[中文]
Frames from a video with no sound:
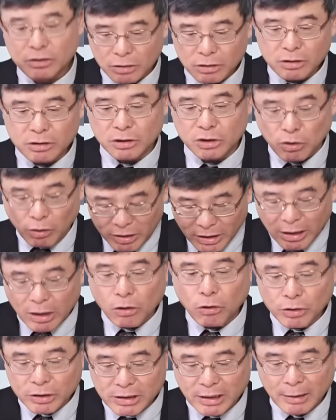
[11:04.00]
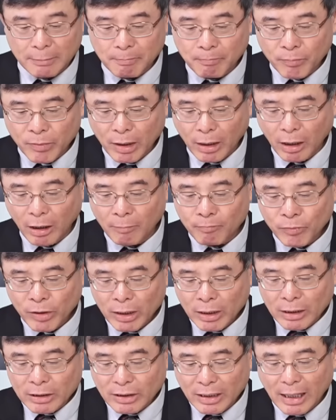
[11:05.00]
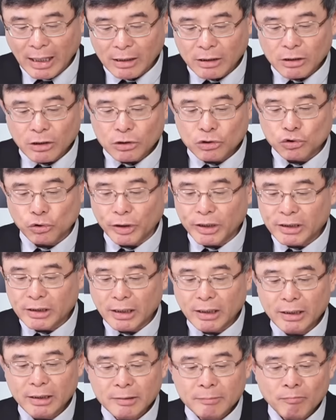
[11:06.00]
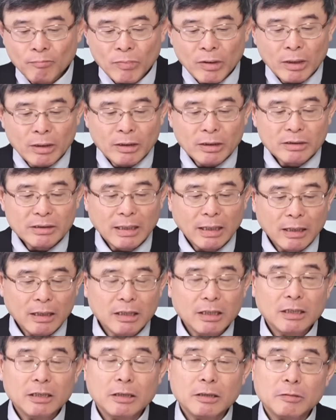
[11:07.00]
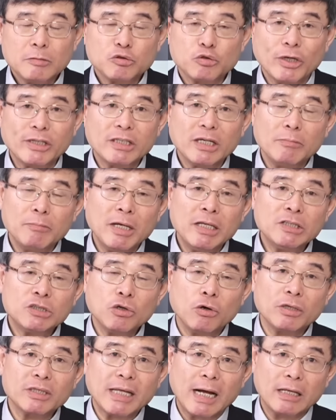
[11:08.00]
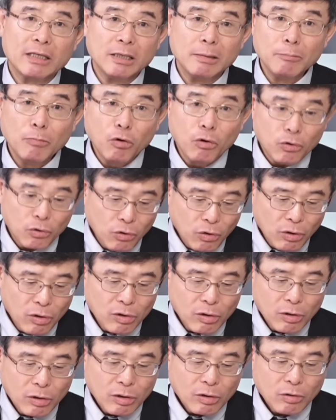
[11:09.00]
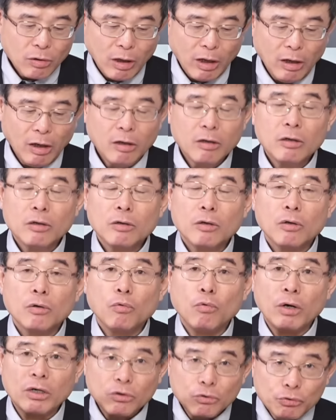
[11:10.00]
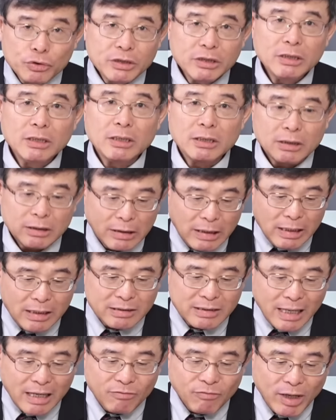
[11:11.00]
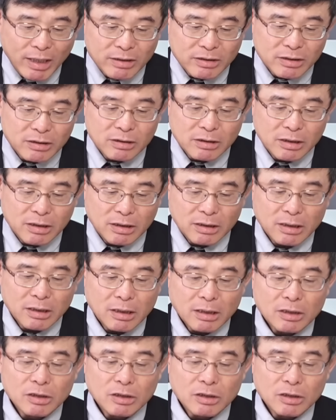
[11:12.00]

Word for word: 支持，有这个空间啊、哦。那所以呢？这个随着民众党的没落，哈、哦，我估计第三方势力